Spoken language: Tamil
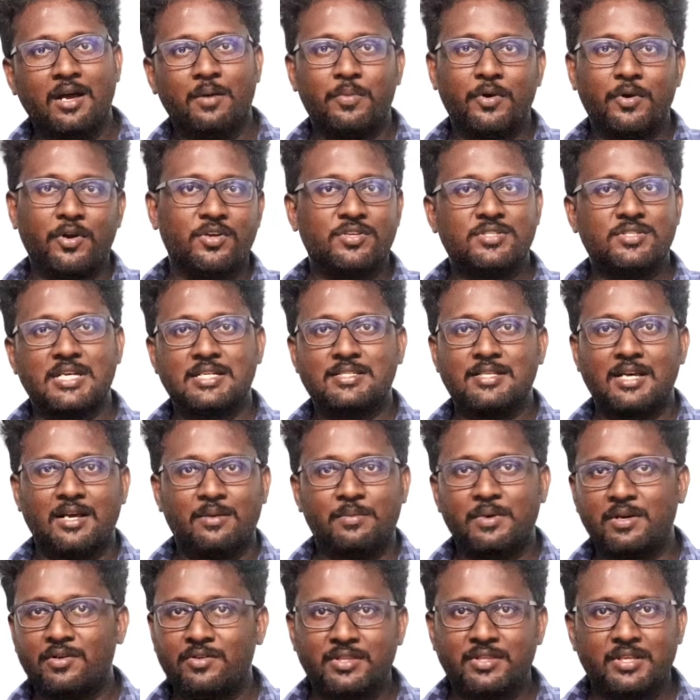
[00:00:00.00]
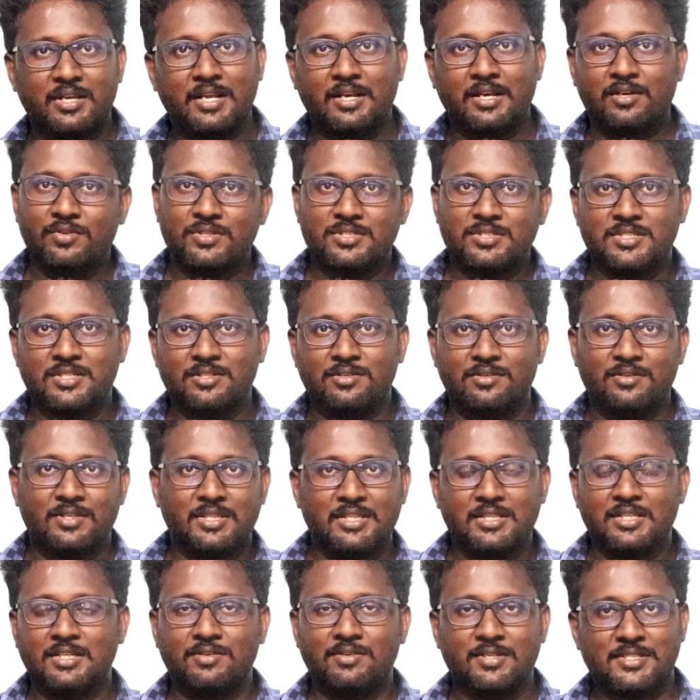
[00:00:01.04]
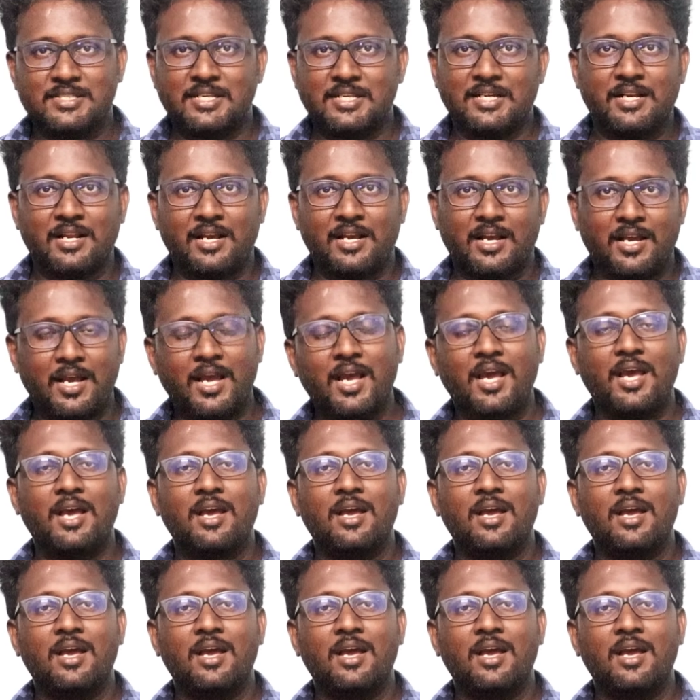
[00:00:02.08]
ப்ரொடியூசர் சார்பாக வந்து ரெக்வஸ்ட் வந்து வச்சுருக்கிறாங்க